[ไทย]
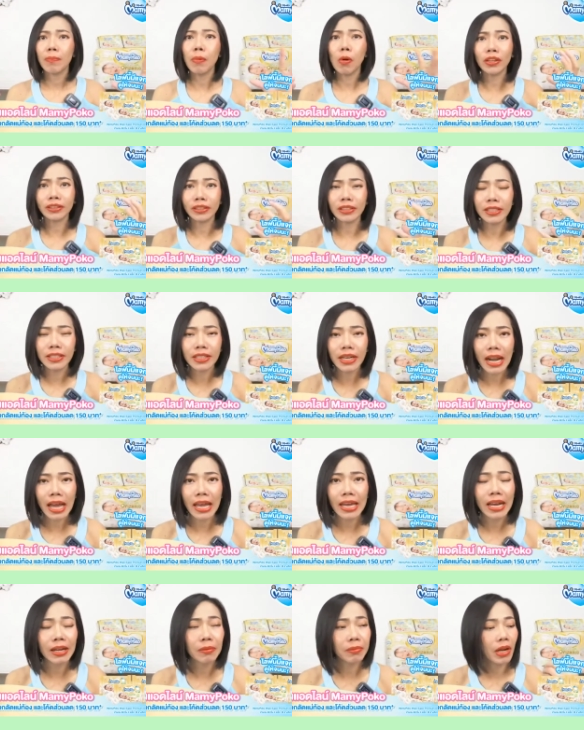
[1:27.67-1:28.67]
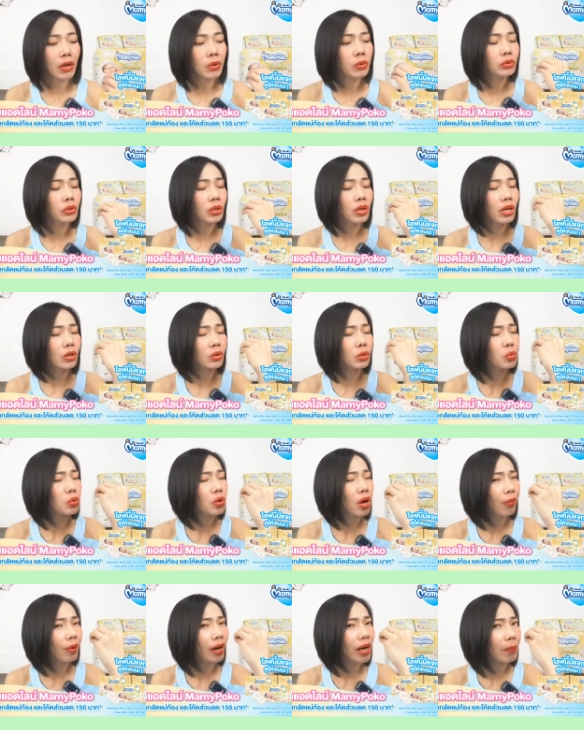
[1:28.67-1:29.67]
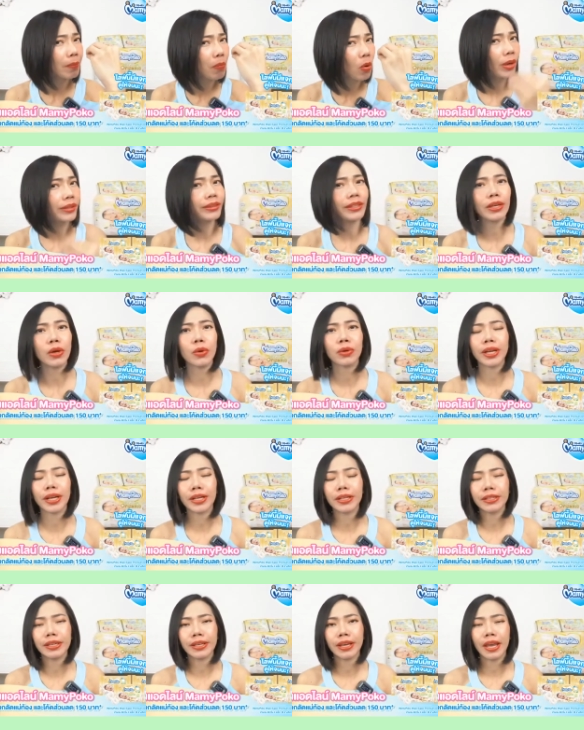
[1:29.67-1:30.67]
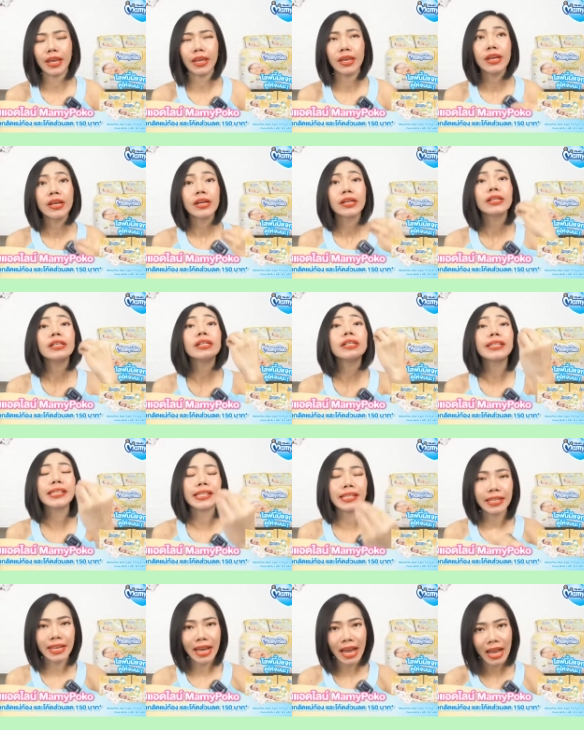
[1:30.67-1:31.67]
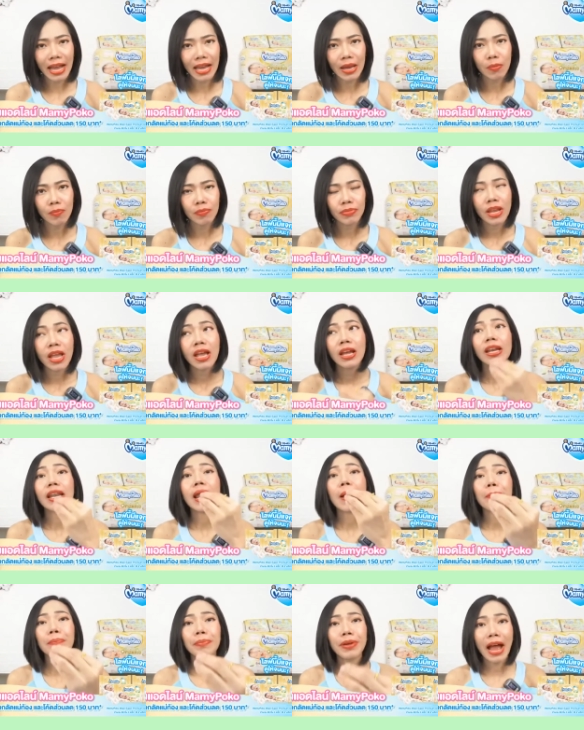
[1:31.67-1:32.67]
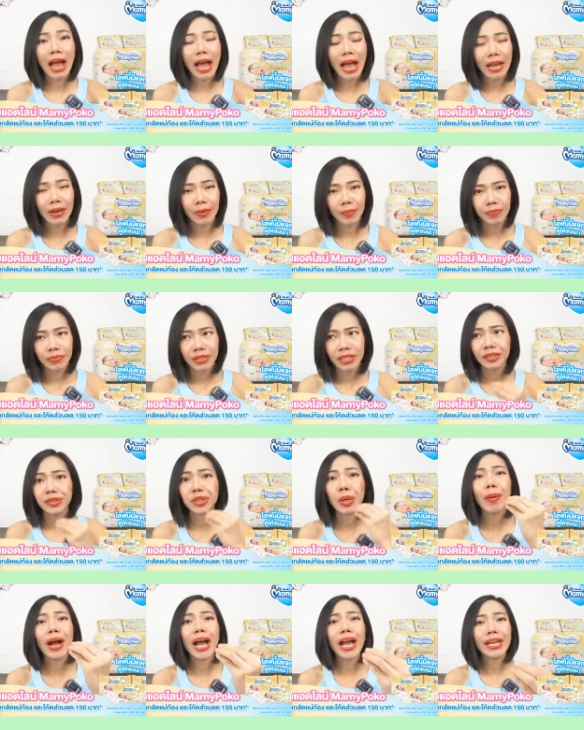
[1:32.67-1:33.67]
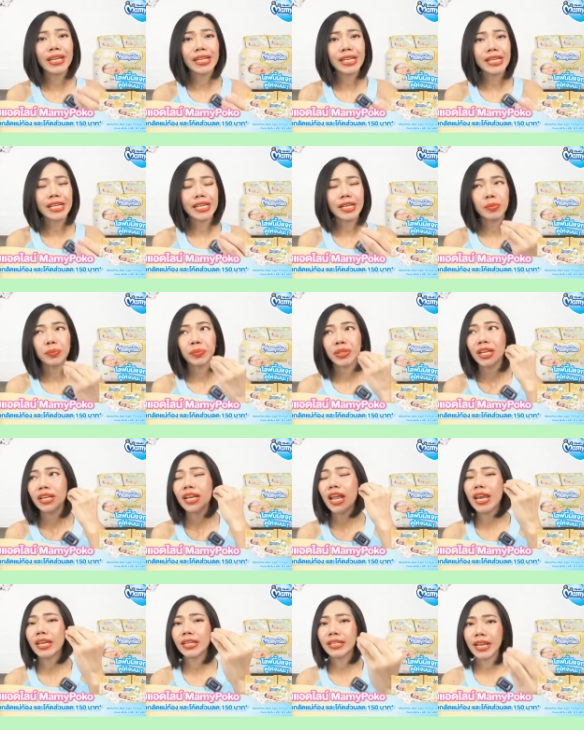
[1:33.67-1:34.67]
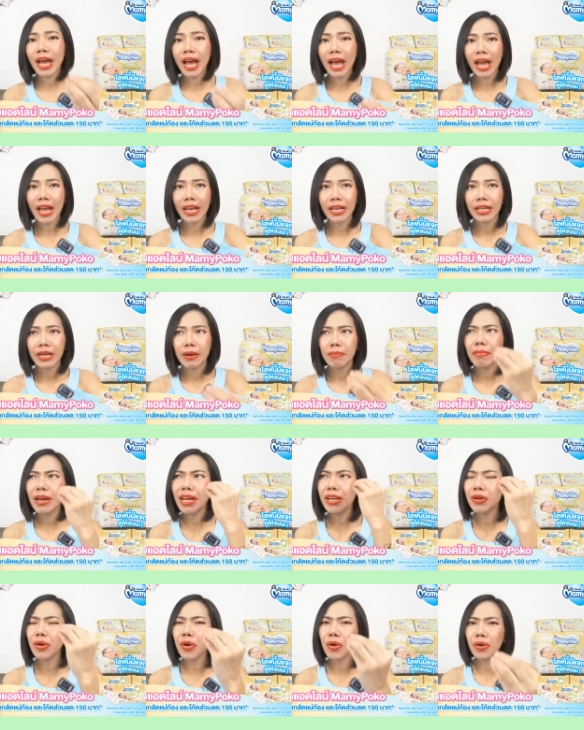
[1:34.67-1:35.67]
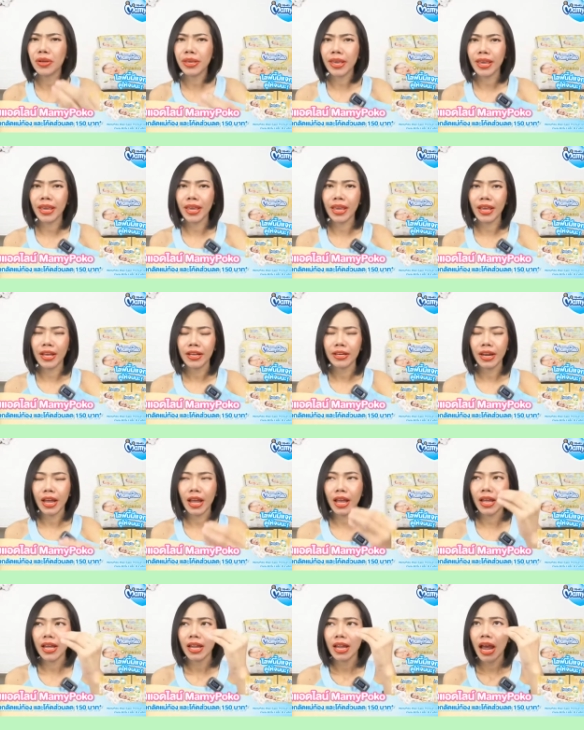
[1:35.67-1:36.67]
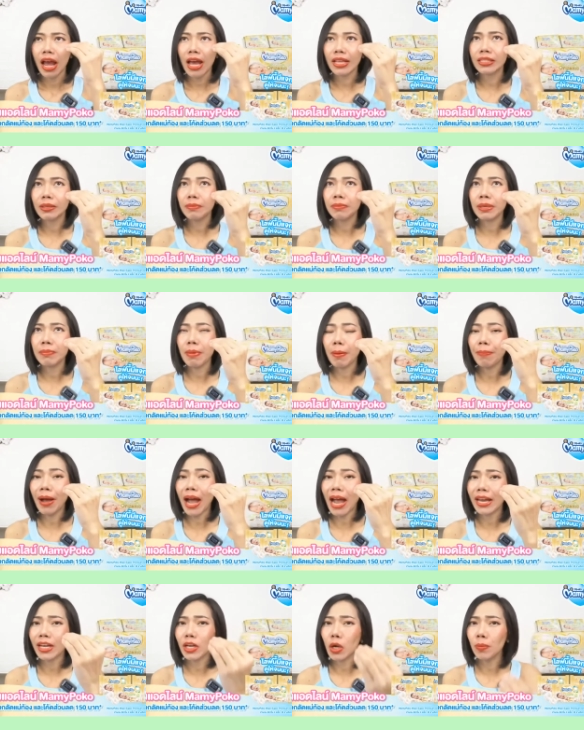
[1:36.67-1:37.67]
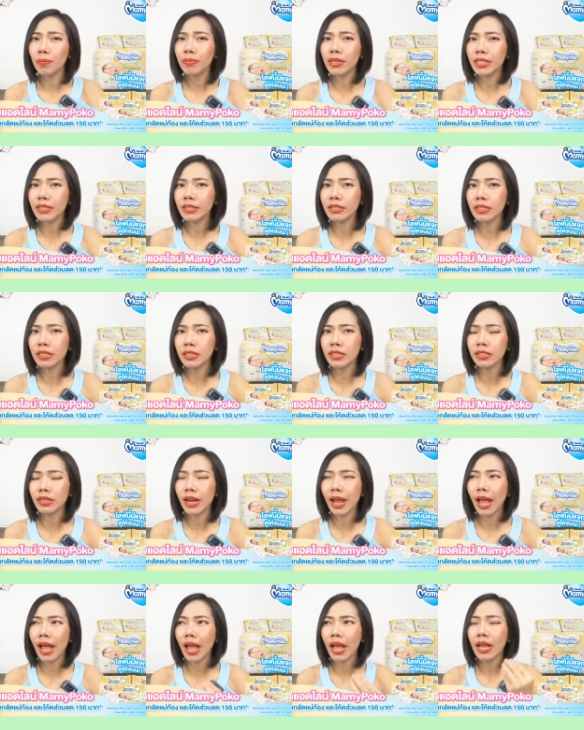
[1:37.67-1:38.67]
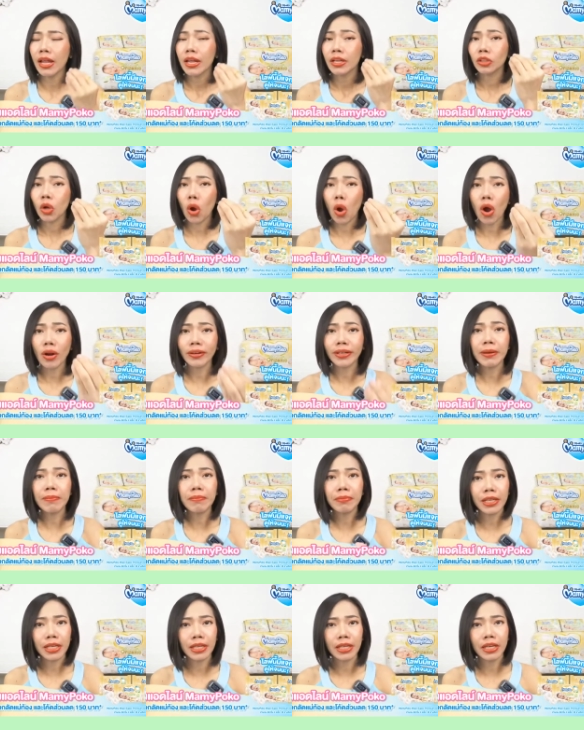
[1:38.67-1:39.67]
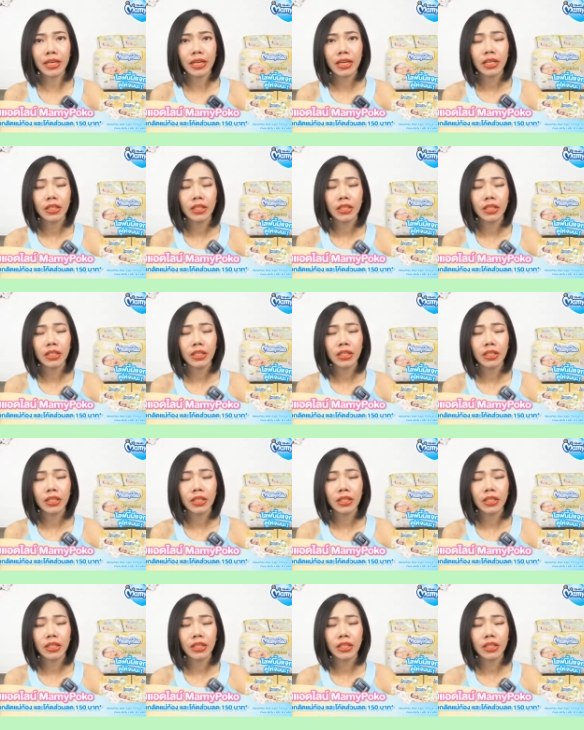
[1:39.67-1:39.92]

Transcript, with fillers: ปกติคืออะไร อันดับแรกคุณต้องรู้ก่อนว่าแล้วปกติของเด็กคือยังไงคือกินได้ หลับได้สบายดีเล่นได้ไม่งอแงนะคะอาจจะมีแบบผายลมนิดนึงนะคะท้องนิ่มดี